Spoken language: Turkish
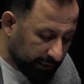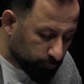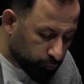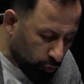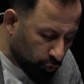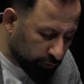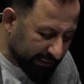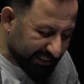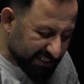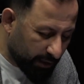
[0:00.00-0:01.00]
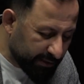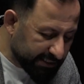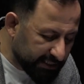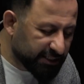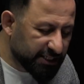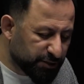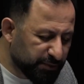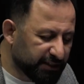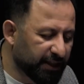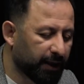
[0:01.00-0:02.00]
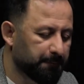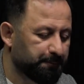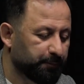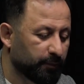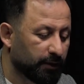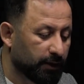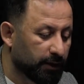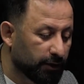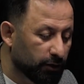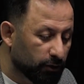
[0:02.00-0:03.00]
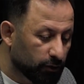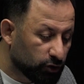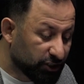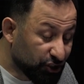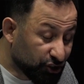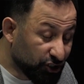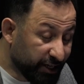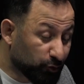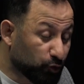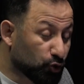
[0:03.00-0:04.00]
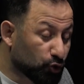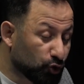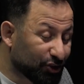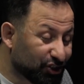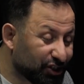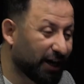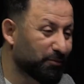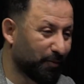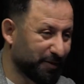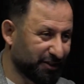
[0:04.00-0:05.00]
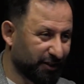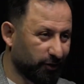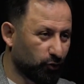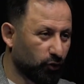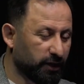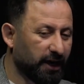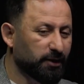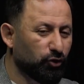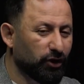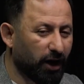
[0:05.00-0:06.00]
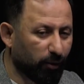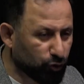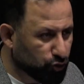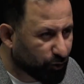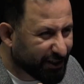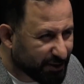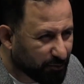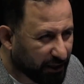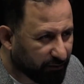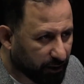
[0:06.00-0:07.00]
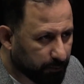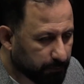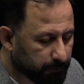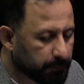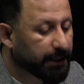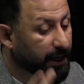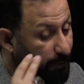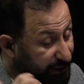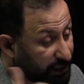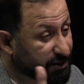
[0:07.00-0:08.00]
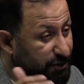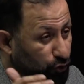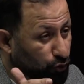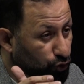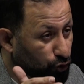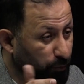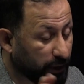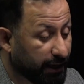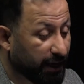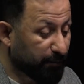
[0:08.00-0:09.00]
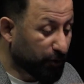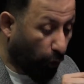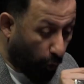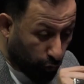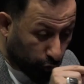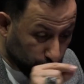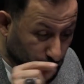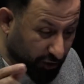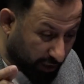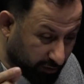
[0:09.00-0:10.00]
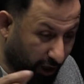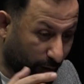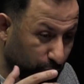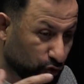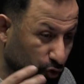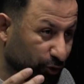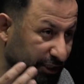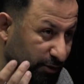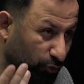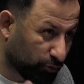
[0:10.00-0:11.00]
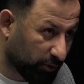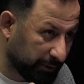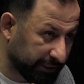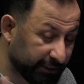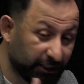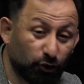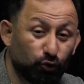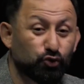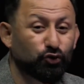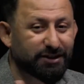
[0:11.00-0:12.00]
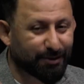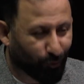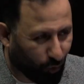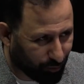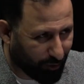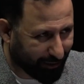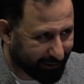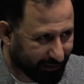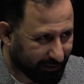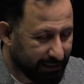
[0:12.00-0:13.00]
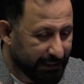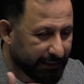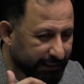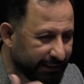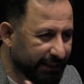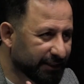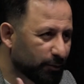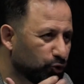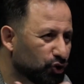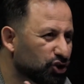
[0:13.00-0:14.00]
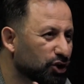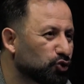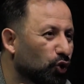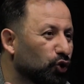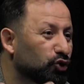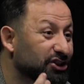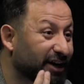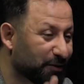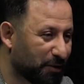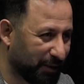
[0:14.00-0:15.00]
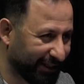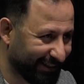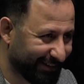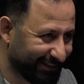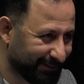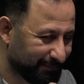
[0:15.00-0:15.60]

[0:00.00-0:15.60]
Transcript: Fakat bu kullanacağımız iki ismin de kişiye güçlük çıkarmaması gerekiyor. Yani böyle abuk subuk isimler verip hem enerjisini düşürüp hem de okunurken abuk subuk isim olmamalı ya da uzun isim olmamalı. Bir de öyle İleride bu diyorsun, kişiye zorluk çıkarmamalı.